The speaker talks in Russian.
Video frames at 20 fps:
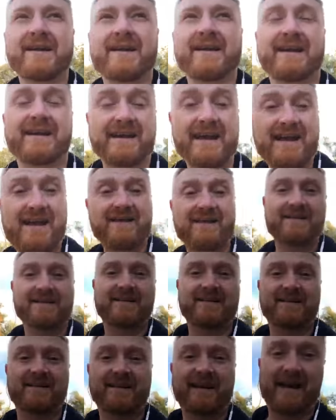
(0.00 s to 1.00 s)
И я,
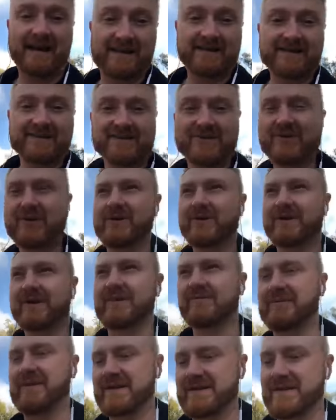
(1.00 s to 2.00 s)
один человек
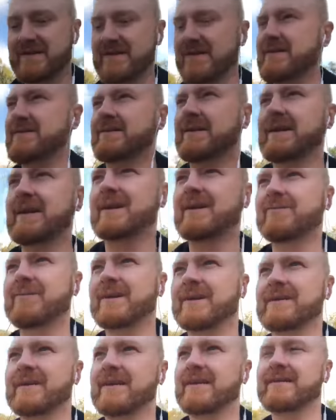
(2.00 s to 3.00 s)
вместе со своей
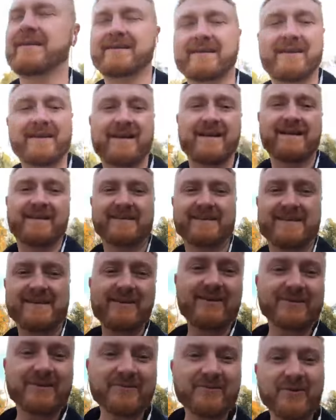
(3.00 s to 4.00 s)
командой,
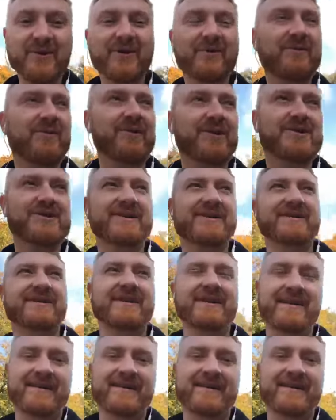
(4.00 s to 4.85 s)
сделал намного больше.